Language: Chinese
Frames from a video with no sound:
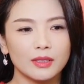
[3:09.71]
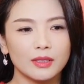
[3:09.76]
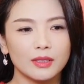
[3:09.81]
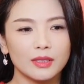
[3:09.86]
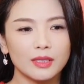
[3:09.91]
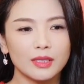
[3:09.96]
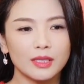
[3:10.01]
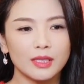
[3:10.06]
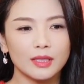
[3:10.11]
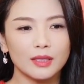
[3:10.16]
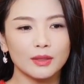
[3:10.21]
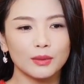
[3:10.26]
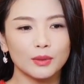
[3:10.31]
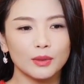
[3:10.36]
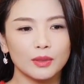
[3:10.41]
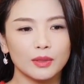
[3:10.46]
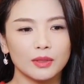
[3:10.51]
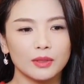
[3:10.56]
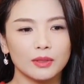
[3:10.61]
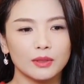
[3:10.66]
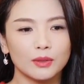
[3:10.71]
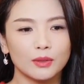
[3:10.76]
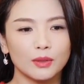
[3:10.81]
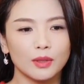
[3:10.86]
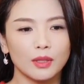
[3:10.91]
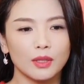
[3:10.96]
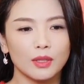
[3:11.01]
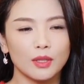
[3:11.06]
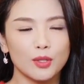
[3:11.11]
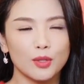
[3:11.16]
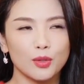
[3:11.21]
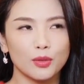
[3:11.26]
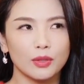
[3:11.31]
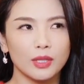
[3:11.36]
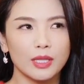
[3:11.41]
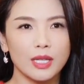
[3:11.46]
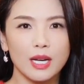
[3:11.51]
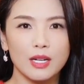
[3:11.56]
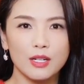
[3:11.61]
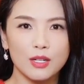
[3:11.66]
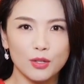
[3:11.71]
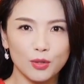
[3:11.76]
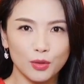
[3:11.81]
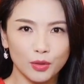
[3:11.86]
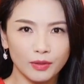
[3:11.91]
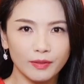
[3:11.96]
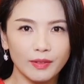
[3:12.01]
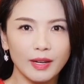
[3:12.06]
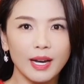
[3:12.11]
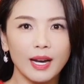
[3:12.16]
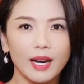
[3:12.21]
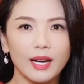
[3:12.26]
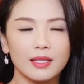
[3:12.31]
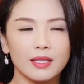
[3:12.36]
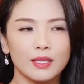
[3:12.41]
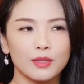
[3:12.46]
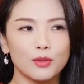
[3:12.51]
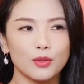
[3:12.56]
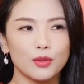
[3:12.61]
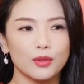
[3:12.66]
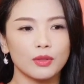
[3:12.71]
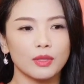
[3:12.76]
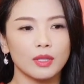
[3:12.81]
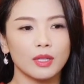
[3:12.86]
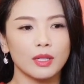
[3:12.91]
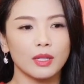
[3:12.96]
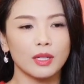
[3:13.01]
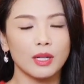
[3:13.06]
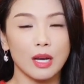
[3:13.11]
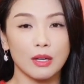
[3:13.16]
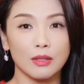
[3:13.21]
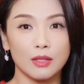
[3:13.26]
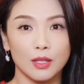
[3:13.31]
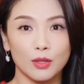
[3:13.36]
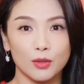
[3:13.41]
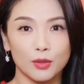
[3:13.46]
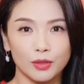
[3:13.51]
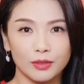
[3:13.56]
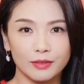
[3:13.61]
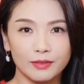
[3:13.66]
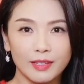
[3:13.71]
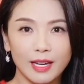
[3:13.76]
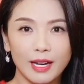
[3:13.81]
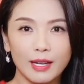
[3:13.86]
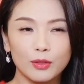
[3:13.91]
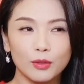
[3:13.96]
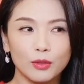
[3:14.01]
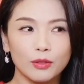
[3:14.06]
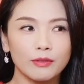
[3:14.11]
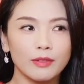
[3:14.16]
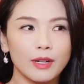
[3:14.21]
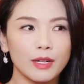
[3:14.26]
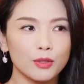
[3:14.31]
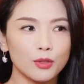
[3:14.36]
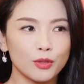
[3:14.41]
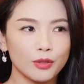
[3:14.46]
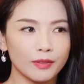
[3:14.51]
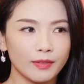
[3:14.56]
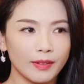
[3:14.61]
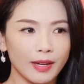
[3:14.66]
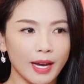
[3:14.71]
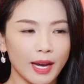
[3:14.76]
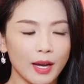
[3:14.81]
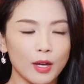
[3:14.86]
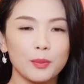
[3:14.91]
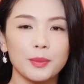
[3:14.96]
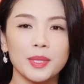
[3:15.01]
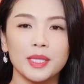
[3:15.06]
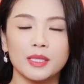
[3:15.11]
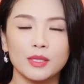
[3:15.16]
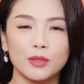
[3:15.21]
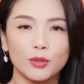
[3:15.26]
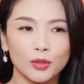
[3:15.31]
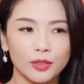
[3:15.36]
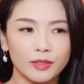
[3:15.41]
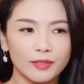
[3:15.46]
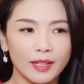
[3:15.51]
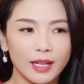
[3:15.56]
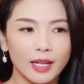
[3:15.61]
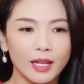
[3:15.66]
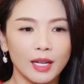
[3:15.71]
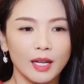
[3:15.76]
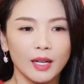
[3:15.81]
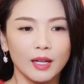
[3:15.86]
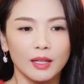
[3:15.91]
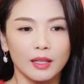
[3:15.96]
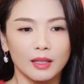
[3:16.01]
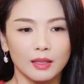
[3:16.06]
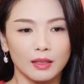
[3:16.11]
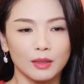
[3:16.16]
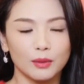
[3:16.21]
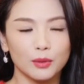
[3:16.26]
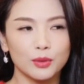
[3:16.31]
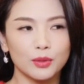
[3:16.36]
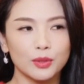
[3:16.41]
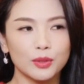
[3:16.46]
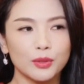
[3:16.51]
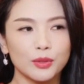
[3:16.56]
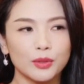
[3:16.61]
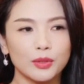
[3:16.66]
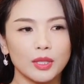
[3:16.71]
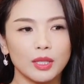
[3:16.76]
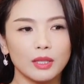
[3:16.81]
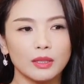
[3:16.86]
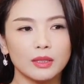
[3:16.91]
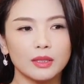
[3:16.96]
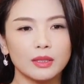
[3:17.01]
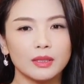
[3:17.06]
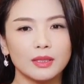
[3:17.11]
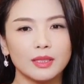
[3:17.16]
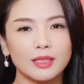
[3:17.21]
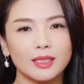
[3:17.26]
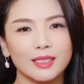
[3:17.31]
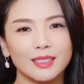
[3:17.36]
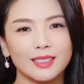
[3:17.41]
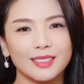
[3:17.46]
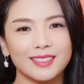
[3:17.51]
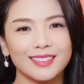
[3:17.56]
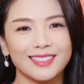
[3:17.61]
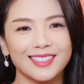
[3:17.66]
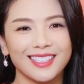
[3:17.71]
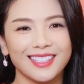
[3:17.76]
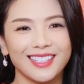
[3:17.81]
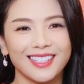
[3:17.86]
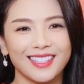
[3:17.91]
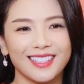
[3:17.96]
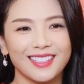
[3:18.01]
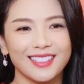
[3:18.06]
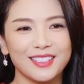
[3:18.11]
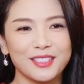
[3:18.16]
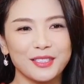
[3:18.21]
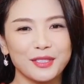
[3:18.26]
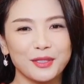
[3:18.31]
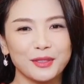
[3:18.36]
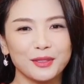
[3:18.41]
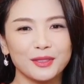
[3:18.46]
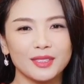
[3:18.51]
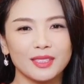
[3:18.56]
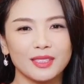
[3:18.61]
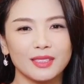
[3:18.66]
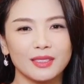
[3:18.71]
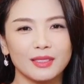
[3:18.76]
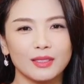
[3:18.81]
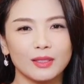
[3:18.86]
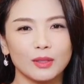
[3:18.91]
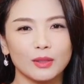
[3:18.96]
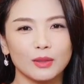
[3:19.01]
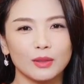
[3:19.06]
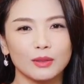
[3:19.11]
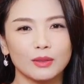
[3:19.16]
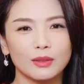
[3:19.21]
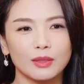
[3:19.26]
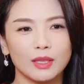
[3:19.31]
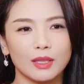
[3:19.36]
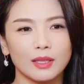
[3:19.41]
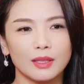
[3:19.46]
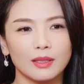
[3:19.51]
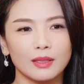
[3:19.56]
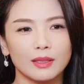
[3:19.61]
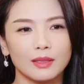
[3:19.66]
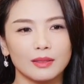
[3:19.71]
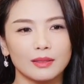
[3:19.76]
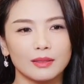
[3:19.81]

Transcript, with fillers: 今年我呃，除了央视春晚啊，也去了辽宁春晚、东方春晚，还有北京春晚。呃，我觉得去到各地，呃，都能够呃。